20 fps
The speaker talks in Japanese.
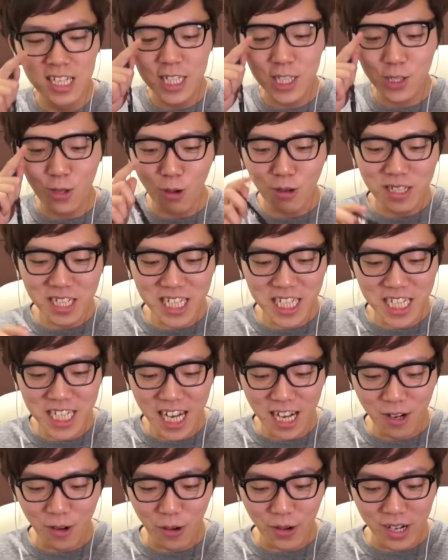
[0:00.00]
即死
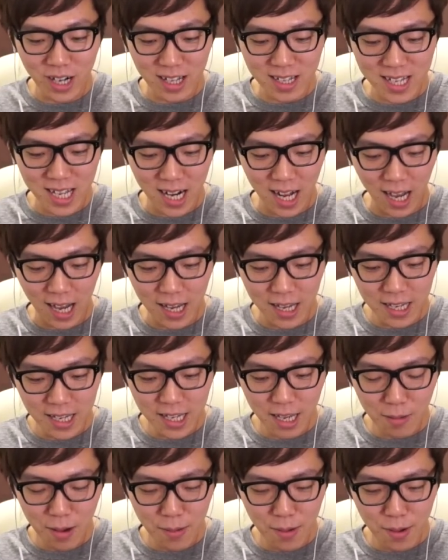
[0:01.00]
じゃん、これ食らったら。
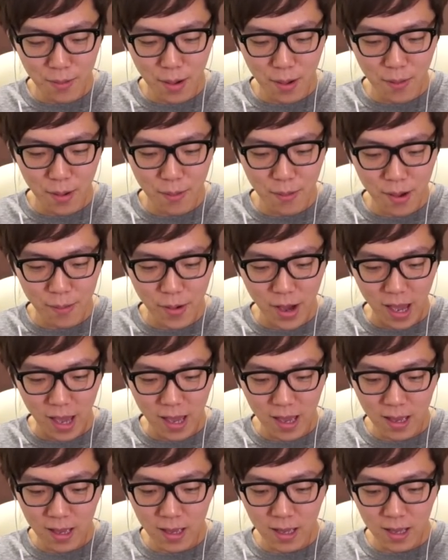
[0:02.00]
やばいやばいやばいやばいやばい。
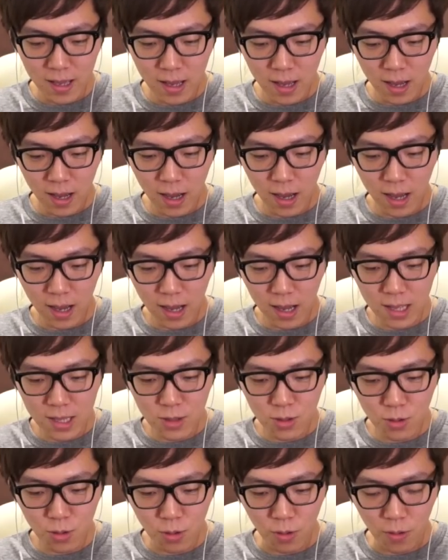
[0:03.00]

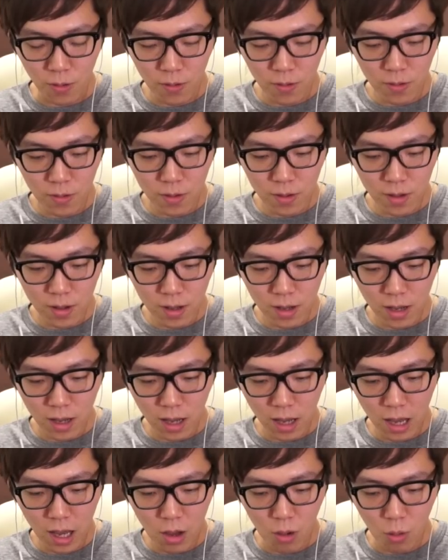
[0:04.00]
ハート、
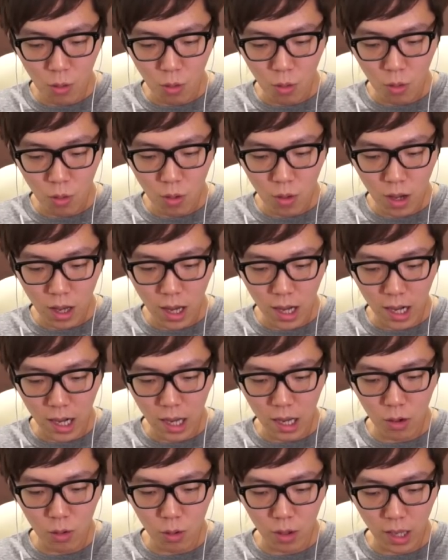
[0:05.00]
青、
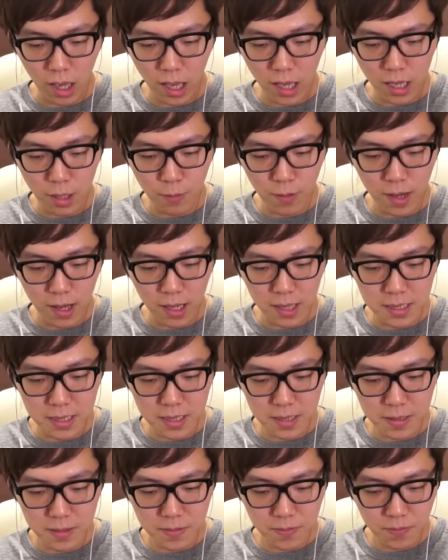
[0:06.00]
赤。オッケー、いきまー
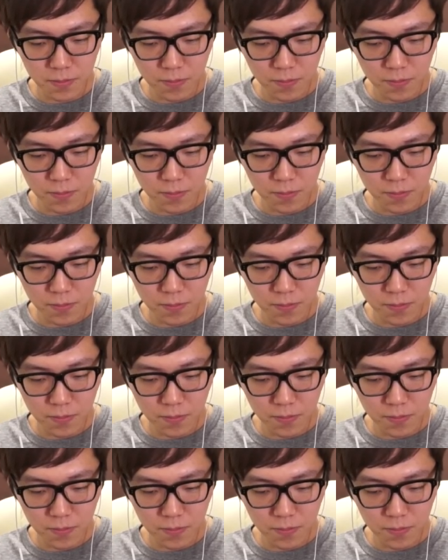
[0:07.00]
す。